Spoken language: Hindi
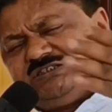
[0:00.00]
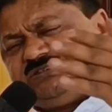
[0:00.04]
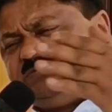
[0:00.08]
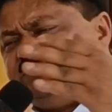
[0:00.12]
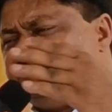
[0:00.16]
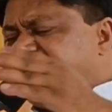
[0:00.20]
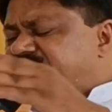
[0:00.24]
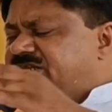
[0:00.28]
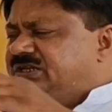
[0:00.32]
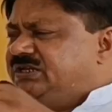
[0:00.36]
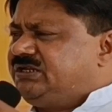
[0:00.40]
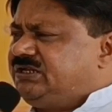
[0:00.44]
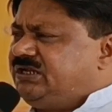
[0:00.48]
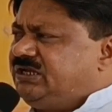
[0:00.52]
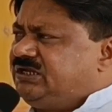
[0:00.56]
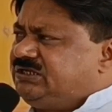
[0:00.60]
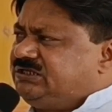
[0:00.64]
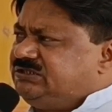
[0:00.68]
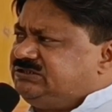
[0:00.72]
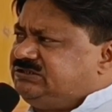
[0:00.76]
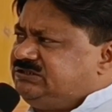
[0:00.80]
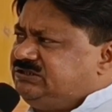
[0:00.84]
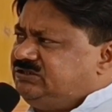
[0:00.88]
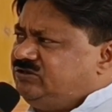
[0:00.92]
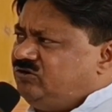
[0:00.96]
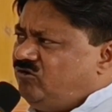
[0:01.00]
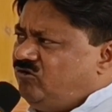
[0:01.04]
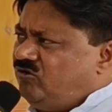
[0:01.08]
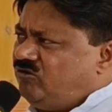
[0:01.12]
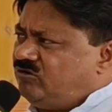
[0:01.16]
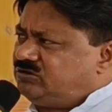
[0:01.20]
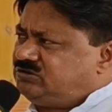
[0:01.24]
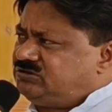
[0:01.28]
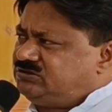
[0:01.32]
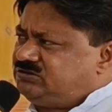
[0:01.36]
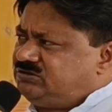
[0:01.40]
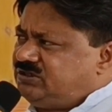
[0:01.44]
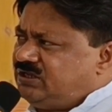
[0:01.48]
कश्मीर के किसी
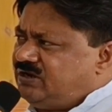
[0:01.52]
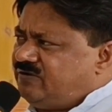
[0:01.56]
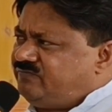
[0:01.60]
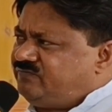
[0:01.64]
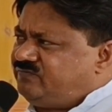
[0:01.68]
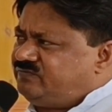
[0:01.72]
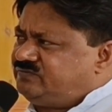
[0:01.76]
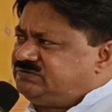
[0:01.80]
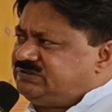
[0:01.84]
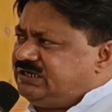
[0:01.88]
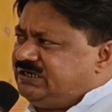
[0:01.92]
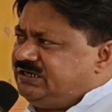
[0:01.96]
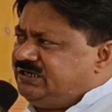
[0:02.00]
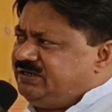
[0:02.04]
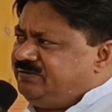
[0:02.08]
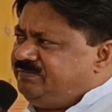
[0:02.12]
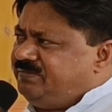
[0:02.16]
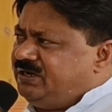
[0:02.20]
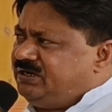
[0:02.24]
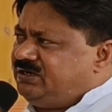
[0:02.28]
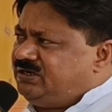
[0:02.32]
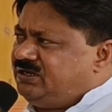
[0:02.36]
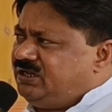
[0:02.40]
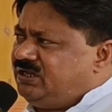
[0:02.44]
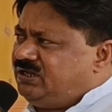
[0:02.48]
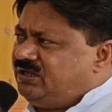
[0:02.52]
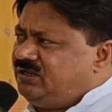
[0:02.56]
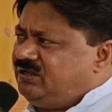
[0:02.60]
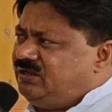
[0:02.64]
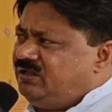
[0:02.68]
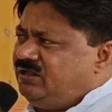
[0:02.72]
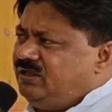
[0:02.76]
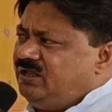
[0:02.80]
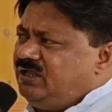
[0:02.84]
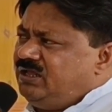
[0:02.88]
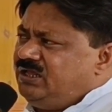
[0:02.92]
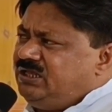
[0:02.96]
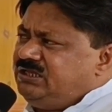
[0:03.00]
और तरफ सेंटिमेंट हैं
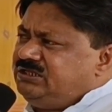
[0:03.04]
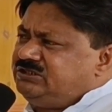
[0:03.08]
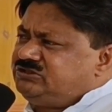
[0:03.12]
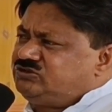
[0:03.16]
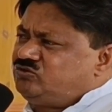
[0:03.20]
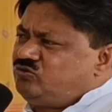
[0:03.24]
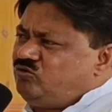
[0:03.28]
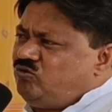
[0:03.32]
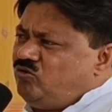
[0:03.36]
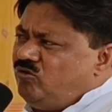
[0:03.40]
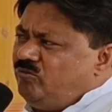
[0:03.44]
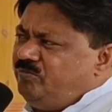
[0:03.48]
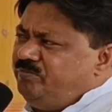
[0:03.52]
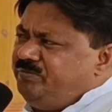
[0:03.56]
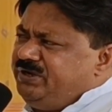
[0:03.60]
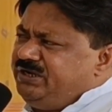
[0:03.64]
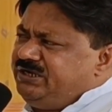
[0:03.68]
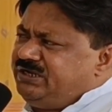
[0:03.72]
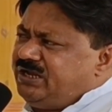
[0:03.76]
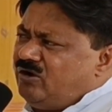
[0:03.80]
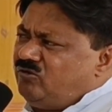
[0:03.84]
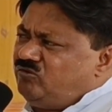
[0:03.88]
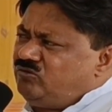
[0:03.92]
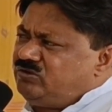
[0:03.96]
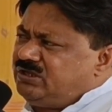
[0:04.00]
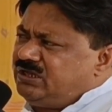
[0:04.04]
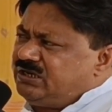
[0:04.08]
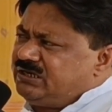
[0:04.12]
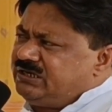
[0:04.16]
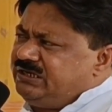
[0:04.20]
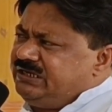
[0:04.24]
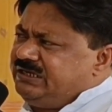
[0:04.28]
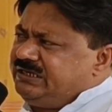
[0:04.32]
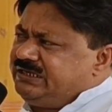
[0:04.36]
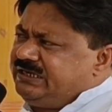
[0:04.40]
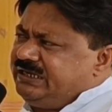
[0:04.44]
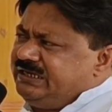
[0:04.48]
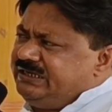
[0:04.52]
इसको मीट आउट
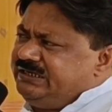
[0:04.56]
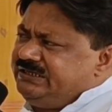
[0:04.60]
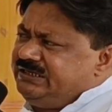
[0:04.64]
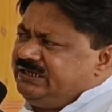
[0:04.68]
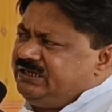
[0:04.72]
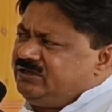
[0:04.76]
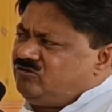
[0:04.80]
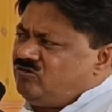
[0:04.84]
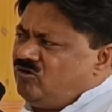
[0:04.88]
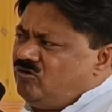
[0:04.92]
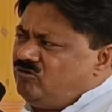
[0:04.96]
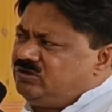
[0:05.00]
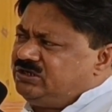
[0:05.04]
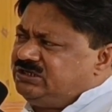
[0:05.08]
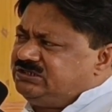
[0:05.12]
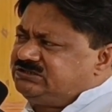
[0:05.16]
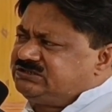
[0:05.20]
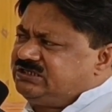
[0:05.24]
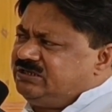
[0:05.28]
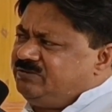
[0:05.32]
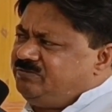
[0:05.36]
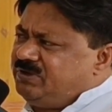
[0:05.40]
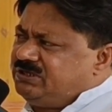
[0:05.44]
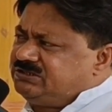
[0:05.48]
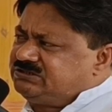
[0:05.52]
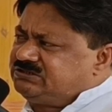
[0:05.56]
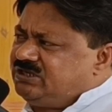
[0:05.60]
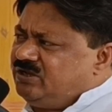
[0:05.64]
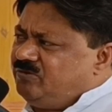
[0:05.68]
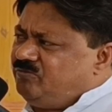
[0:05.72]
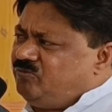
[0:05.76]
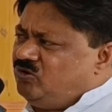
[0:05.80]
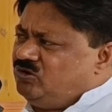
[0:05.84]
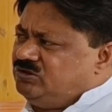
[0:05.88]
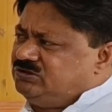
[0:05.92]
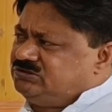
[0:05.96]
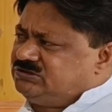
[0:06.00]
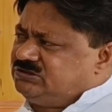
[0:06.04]
करने के लिए कांग्रेस के पास
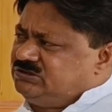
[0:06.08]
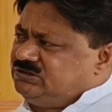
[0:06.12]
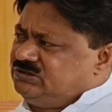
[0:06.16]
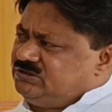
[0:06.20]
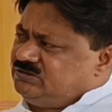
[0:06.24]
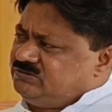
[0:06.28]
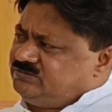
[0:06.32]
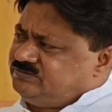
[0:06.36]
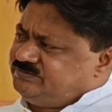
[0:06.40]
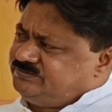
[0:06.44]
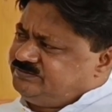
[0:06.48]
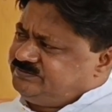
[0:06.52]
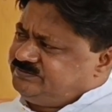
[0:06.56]
क्या पॉलिसी